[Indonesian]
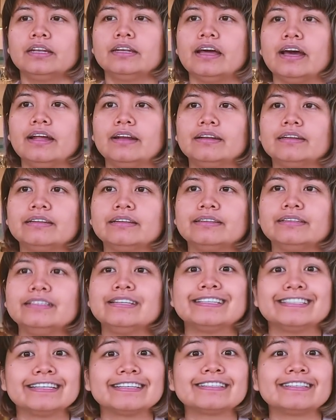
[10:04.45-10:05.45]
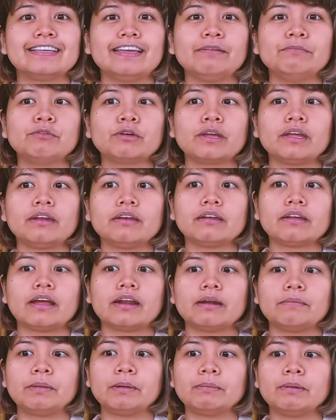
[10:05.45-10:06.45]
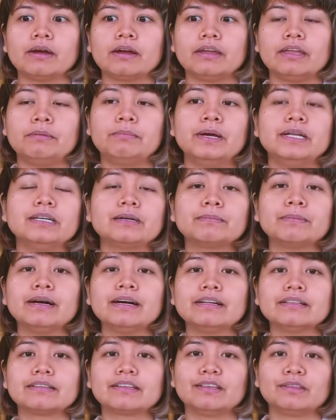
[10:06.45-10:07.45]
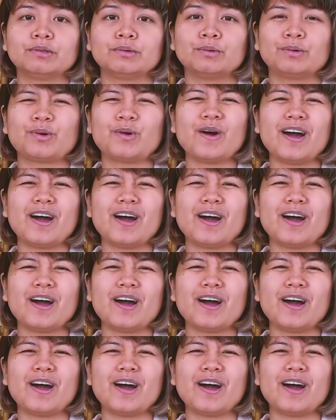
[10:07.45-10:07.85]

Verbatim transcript: Dan nyesek sih ya mungkin karena memang ih banyak banget gitu.